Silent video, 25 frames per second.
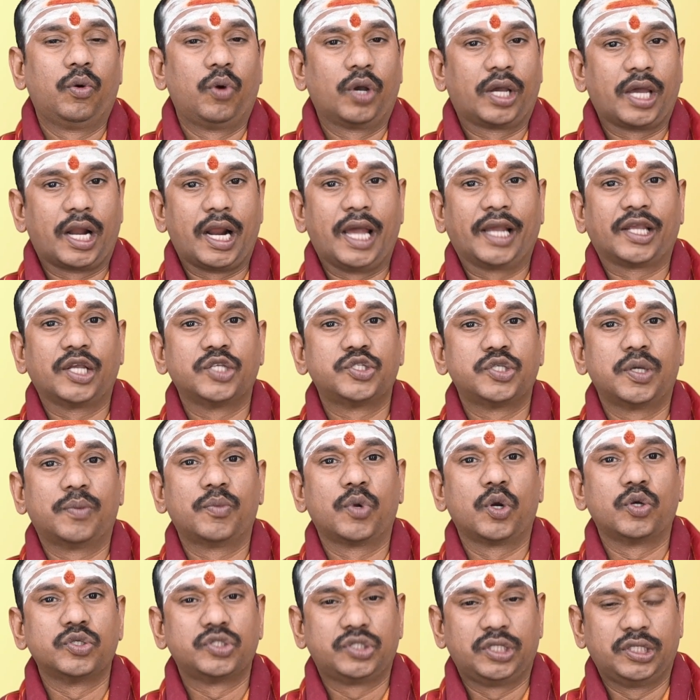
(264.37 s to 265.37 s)
ఒక
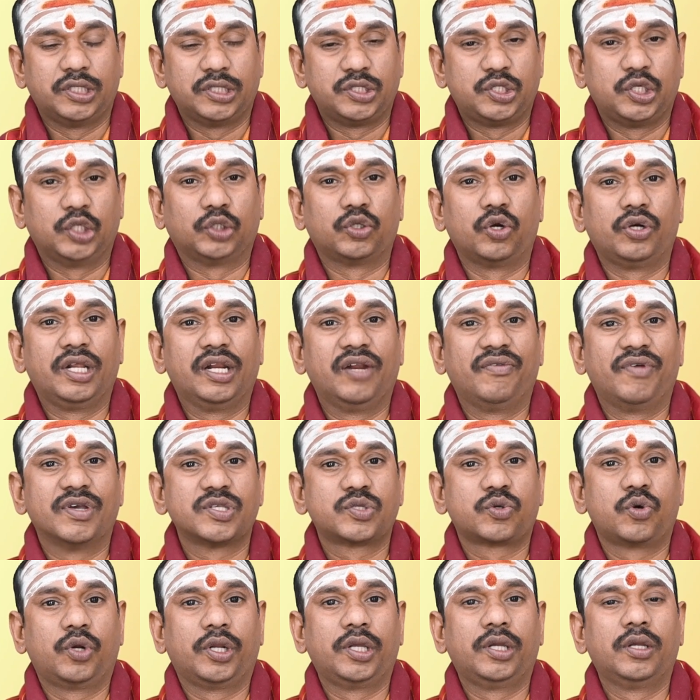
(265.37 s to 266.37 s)
రాగిత్యంలోంచి చేతిలో నీళ్ళు
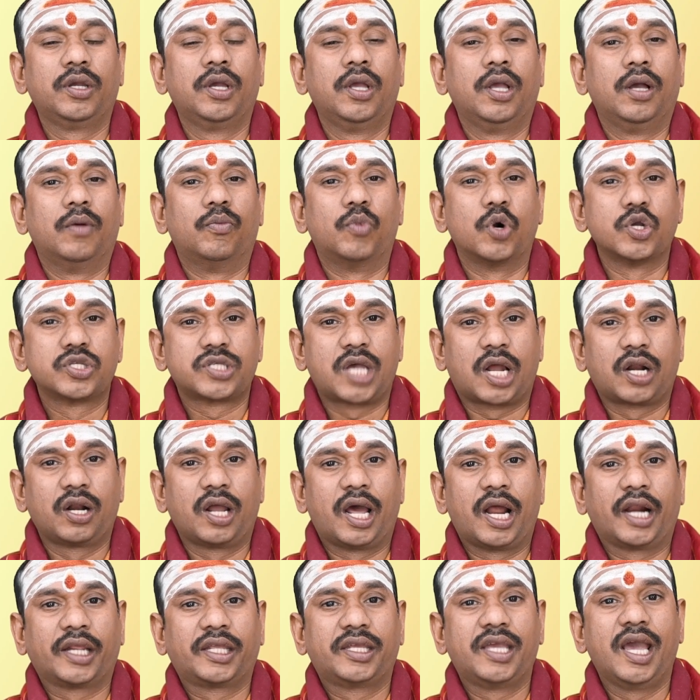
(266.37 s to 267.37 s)
వేసుకొని మూడుసార్లు
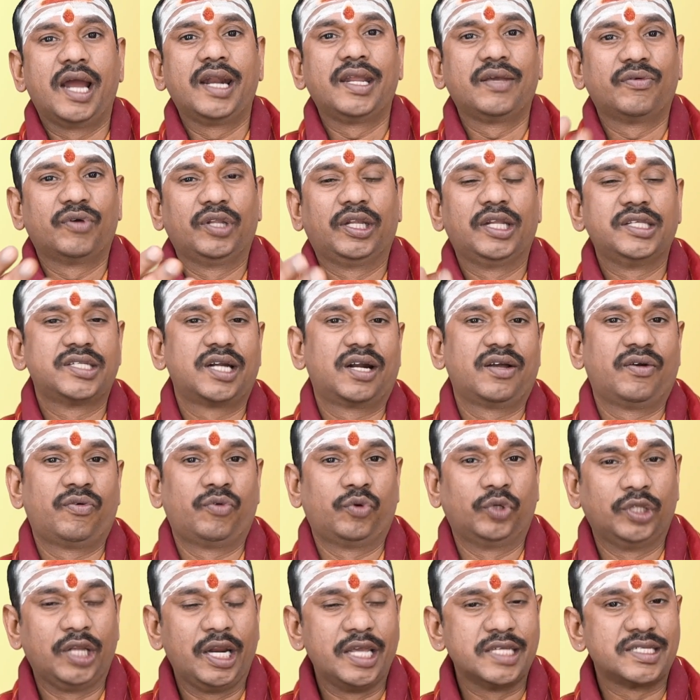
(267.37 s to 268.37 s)
అర్ఘ్యాన్ని వదిలించడం
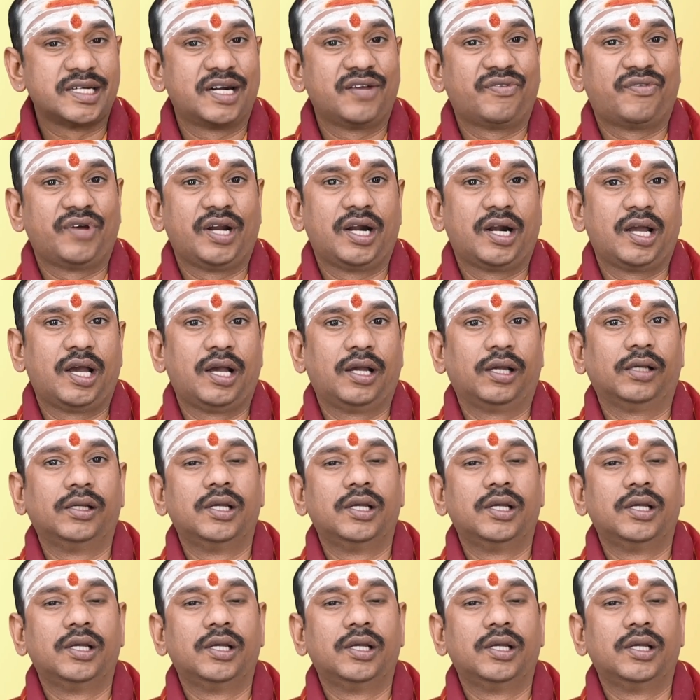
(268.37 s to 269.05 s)
వదిలేసడం వలన